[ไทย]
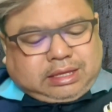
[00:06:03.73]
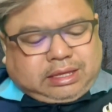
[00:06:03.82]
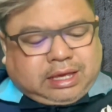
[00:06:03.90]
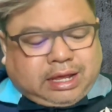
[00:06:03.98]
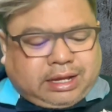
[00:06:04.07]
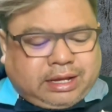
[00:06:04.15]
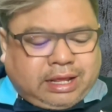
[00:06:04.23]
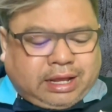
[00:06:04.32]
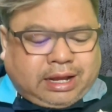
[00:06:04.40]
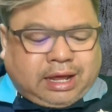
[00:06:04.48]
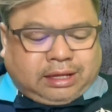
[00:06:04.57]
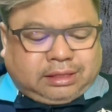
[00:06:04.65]
แคนดิเดต
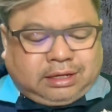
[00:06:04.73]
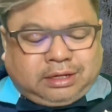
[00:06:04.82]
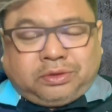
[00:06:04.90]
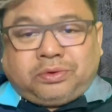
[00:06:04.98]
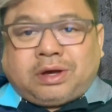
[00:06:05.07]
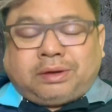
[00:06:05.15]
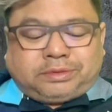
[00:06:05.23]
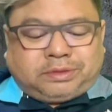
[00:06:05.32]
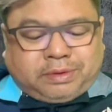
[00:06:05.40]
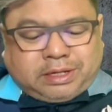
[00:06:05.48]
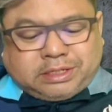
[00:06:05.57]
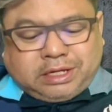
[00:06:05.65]
หากตรึงอยู่กับส
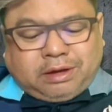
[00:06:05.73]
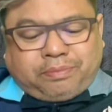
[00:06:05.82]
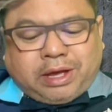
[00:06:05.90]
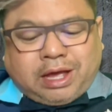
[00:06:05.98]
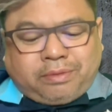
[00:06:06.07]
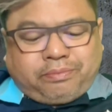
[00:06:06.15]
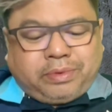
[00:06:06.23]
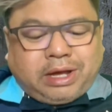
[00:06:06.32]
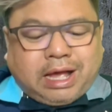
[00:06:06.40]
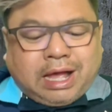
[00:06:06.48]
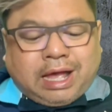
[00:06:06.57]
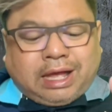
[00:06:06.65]
มาชิกภาพเมื่อ
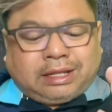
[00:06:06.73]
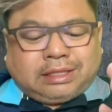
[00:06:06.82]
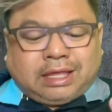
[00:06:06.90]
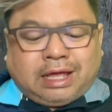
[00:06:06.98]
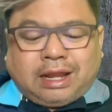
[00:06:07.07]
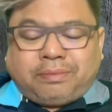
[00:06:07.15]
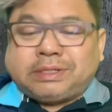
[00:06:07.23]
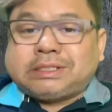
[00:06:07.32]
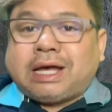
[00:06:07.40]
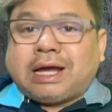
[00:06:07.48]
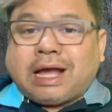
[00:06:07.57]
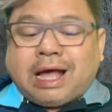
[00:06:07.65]
อ่านแต่ละภา
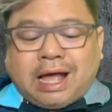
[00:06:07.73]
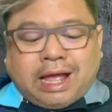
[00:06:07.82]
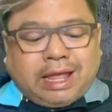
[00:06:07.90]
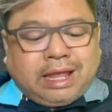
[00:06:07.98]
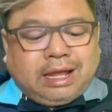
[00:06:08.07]
ษากาย